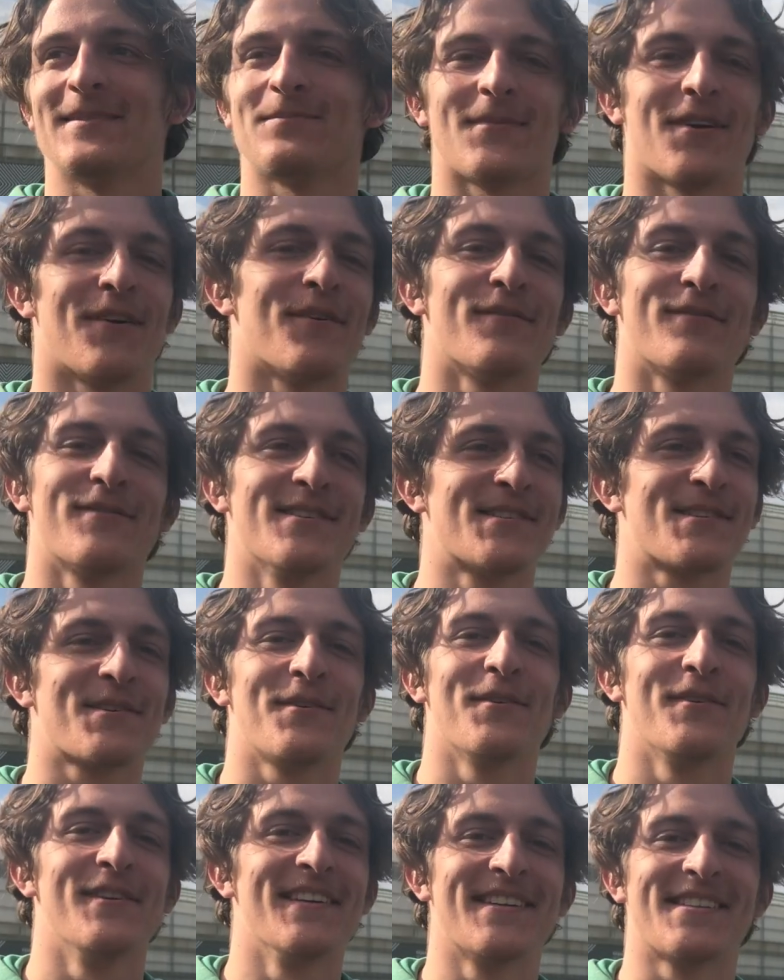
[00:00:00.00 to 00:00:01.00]
Un ah, vise
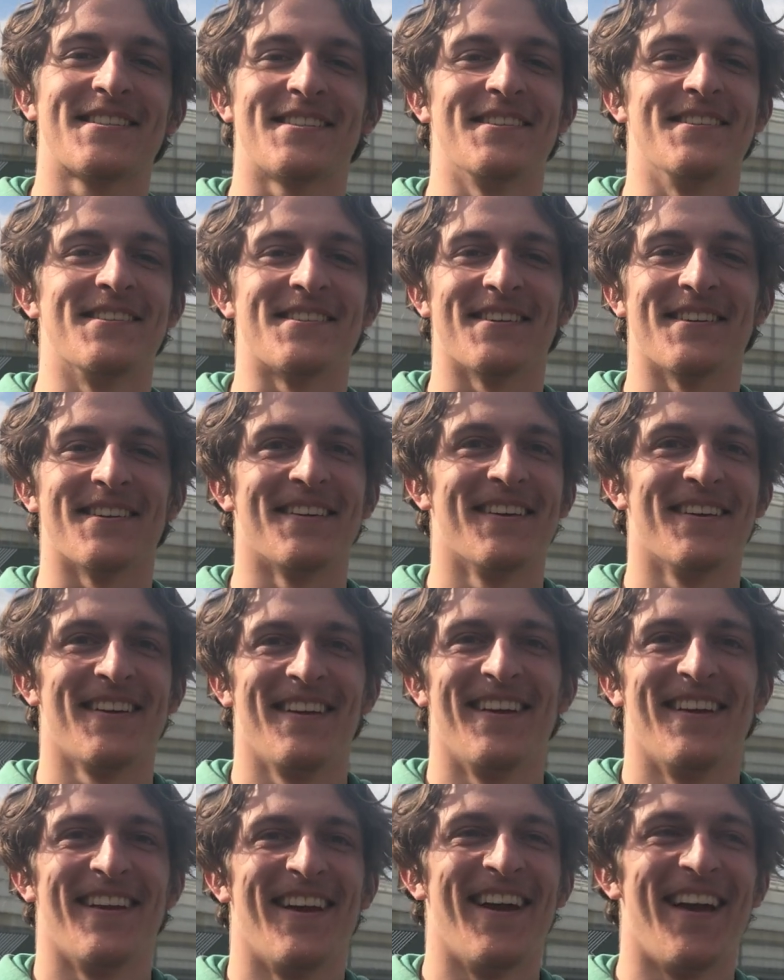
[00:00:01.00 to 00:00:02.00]
que l'X ici.
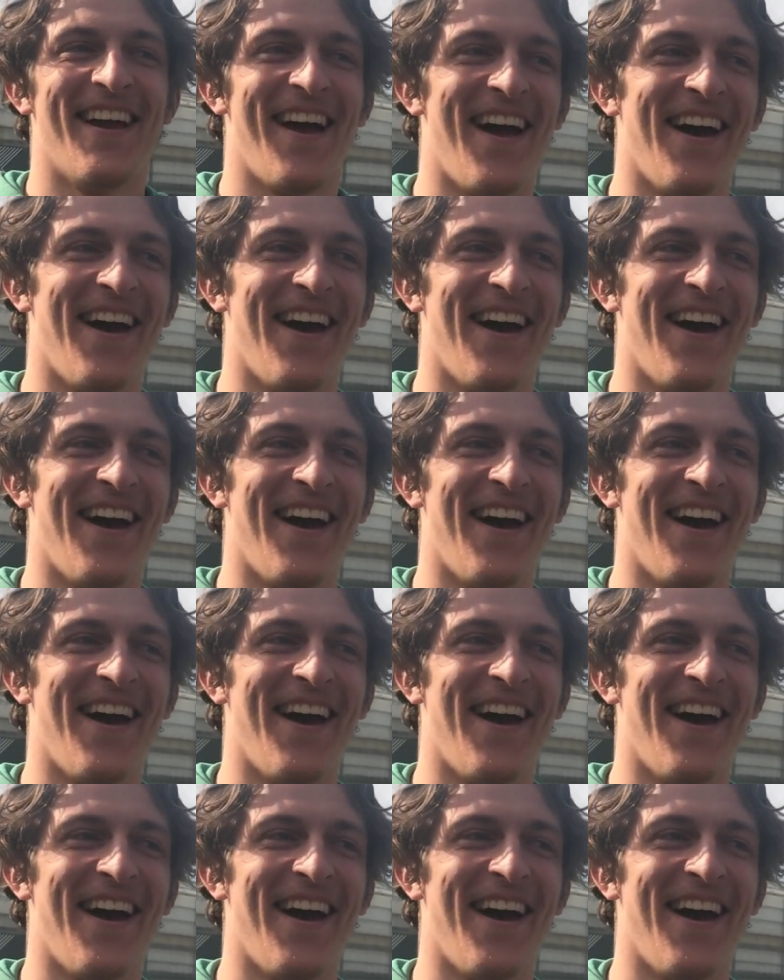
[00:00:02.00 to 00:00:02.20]
Non, non.